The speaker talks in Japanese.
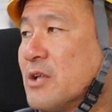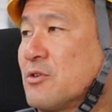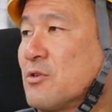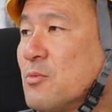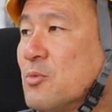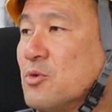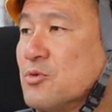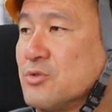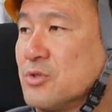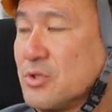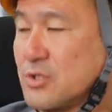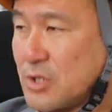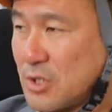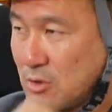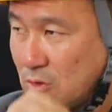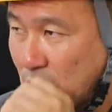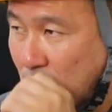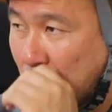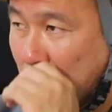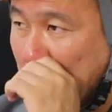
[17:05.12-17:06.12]
いいと思うんですけ
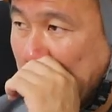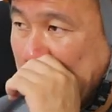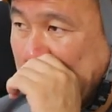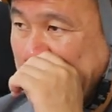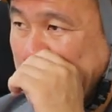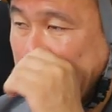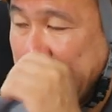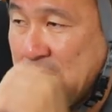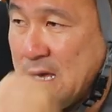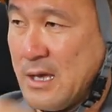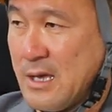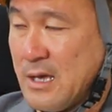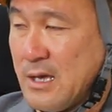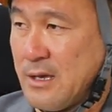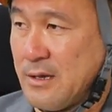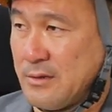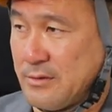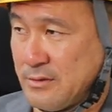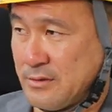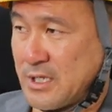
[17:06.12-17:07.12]
ど、
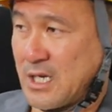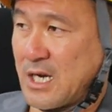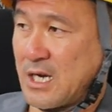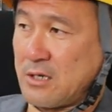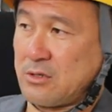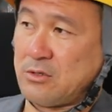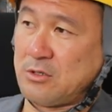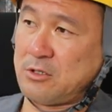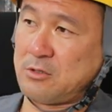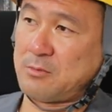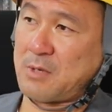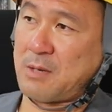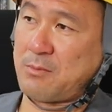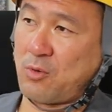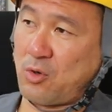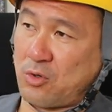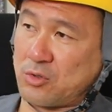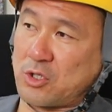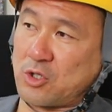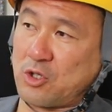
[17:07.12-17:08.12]
うん、だから車
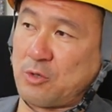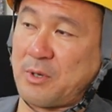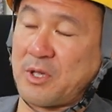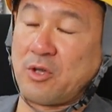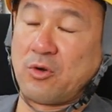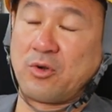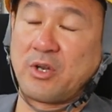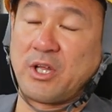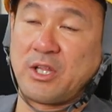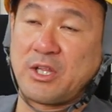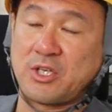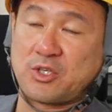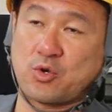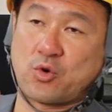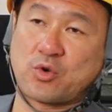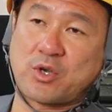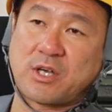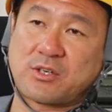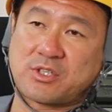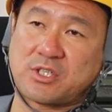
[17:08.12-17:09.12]
も例えば4年で
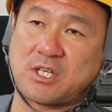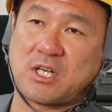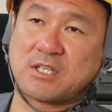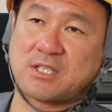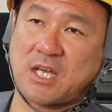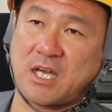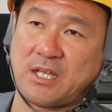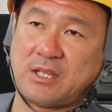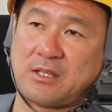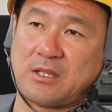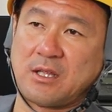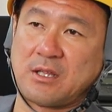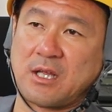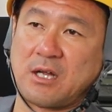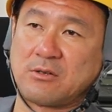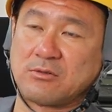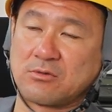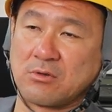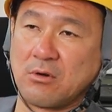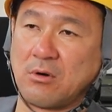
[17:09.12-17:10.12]
償却しなさいって
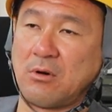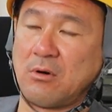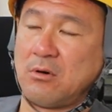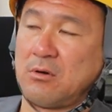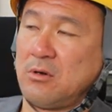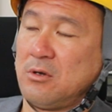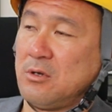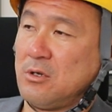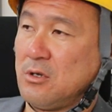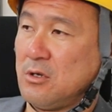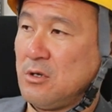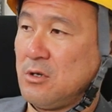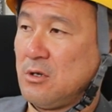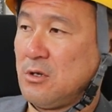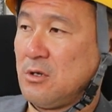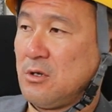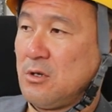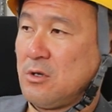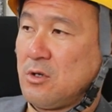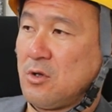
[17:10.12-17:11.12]
なると
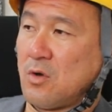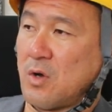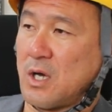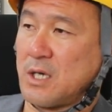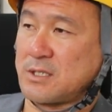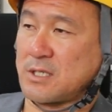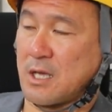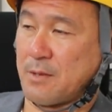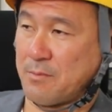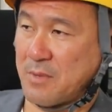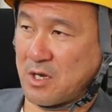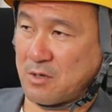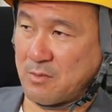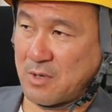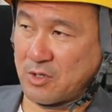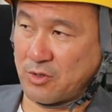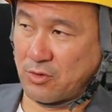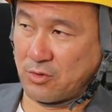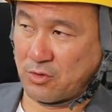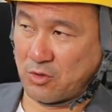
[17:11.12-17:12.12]
要は300
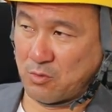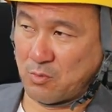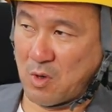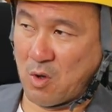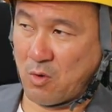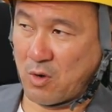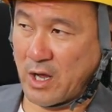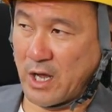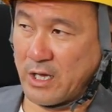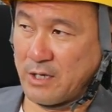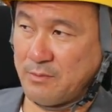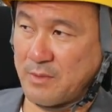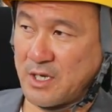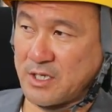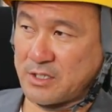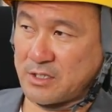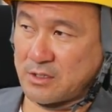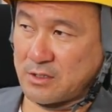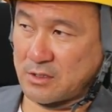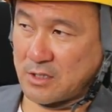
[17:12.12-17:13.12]
万の車を買いま
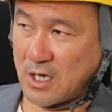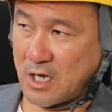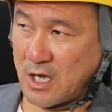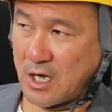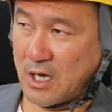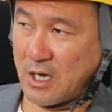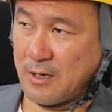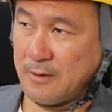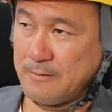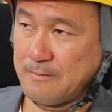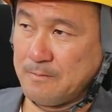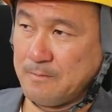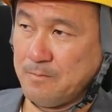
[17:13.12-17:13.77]
した